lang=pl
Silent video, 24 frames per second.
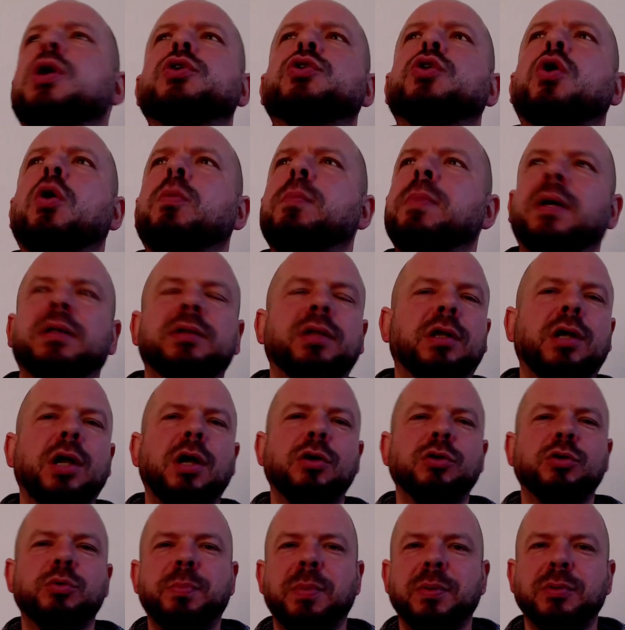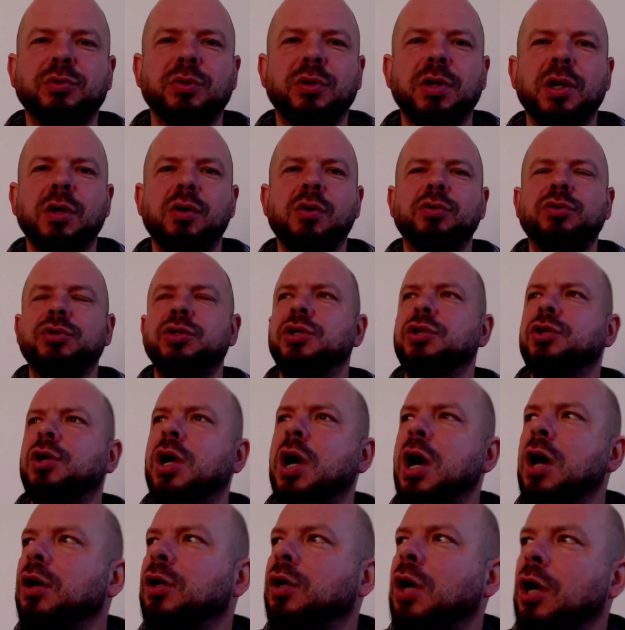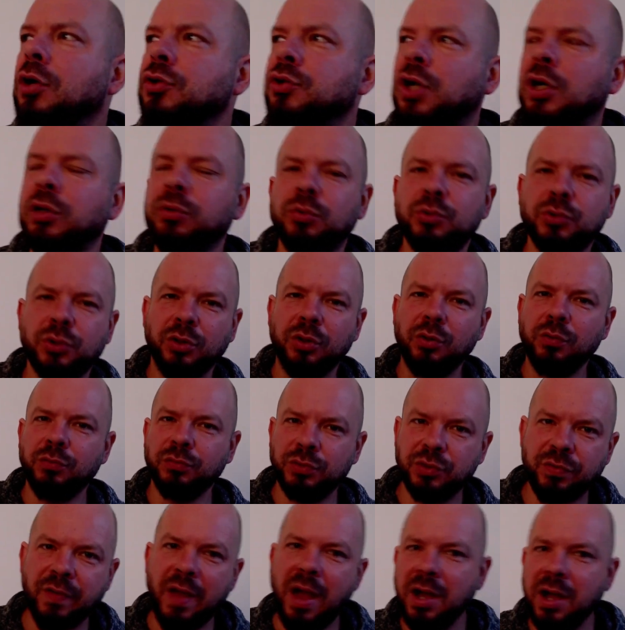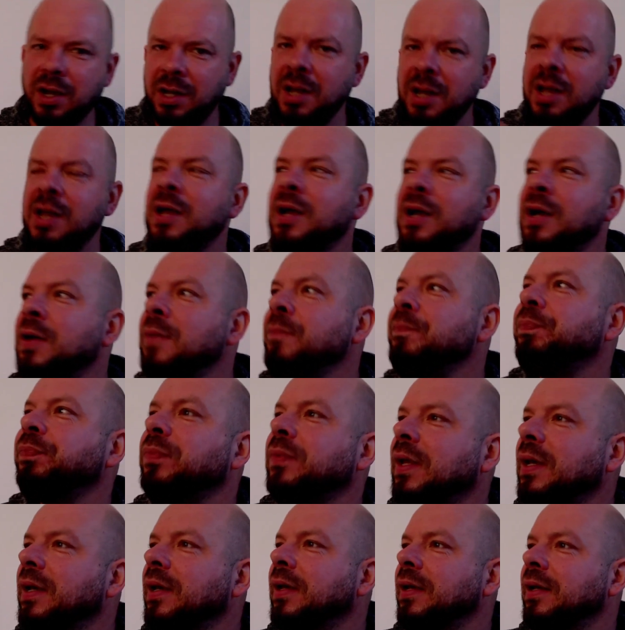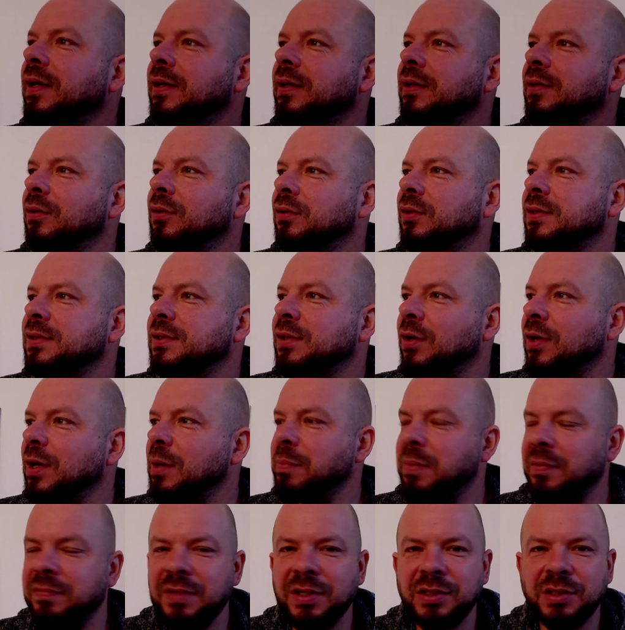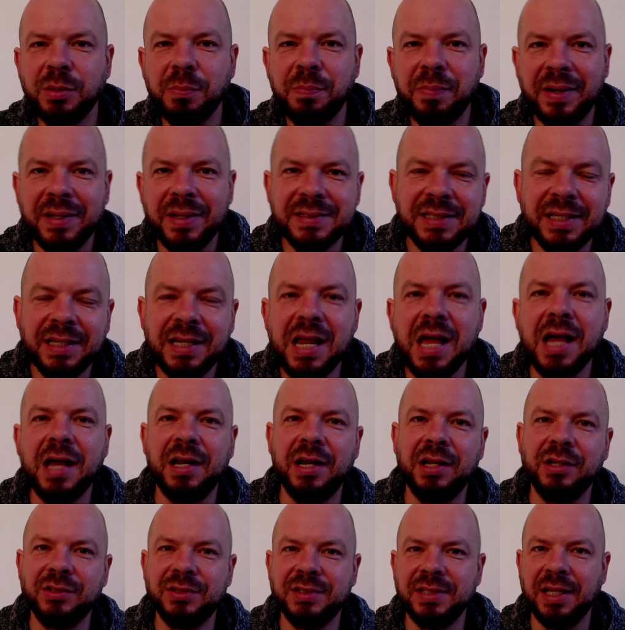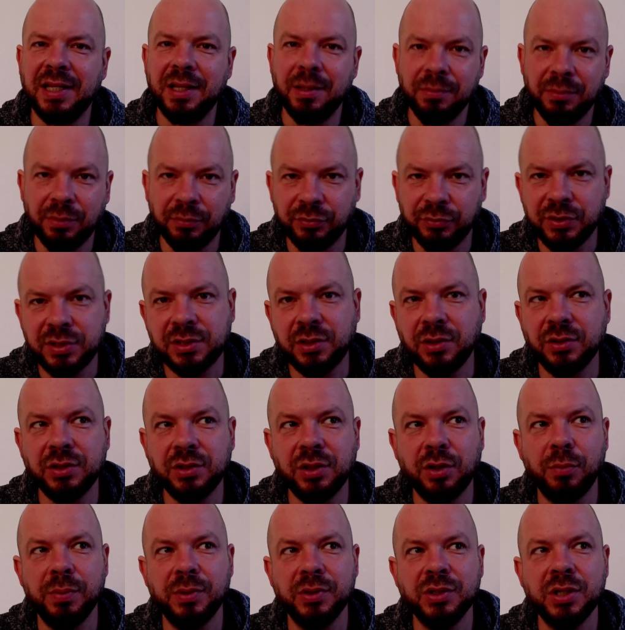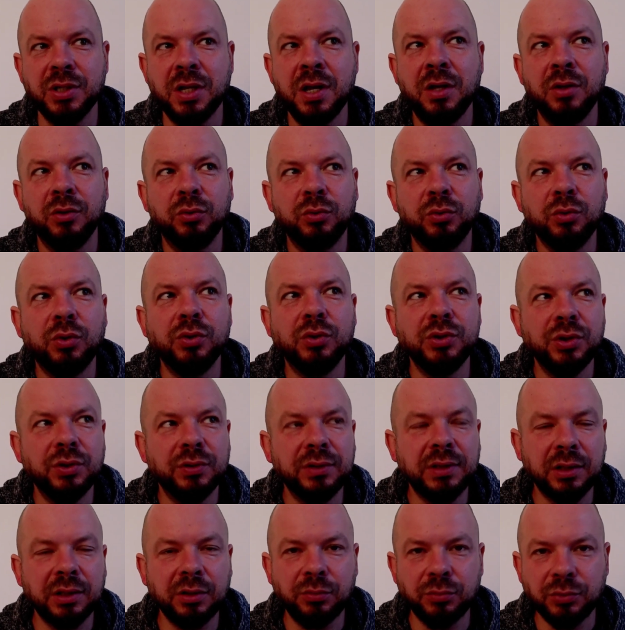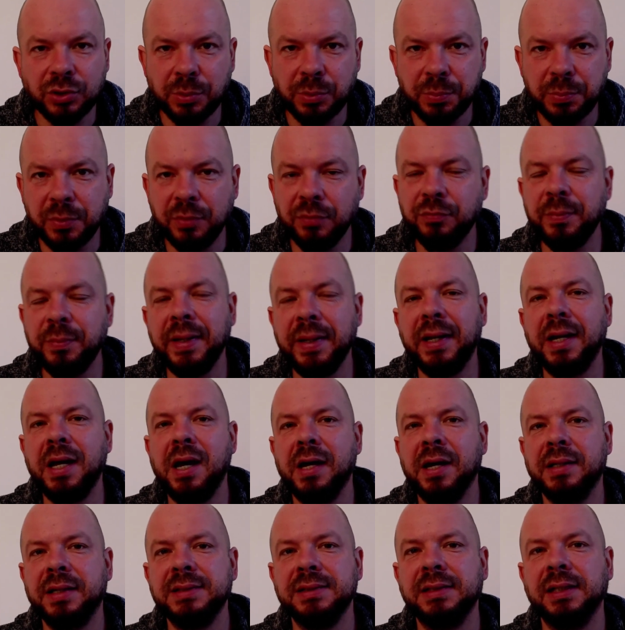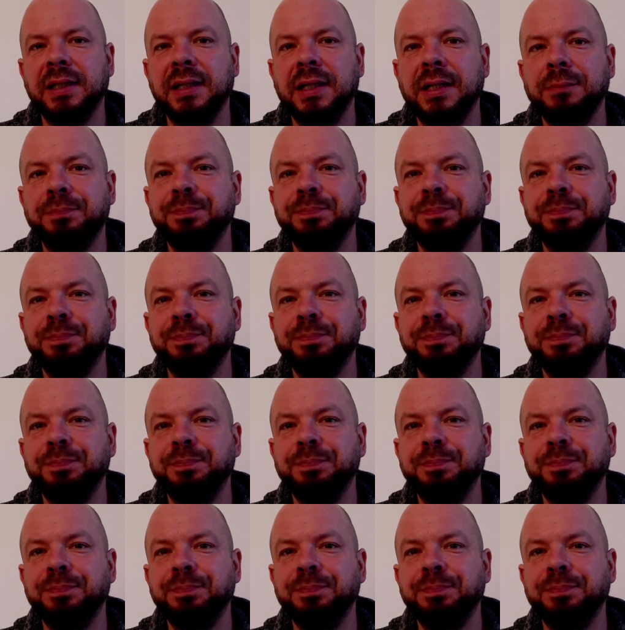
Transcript: obiad takiego śpieczonego dzika, kaczkę duszoną w drzwiach, yy, no to sorry, pewnie się prędzej nachlasz, zanim to wszystko zrobisz. Tu chodzi o taką szybką w miarę akcję, nie?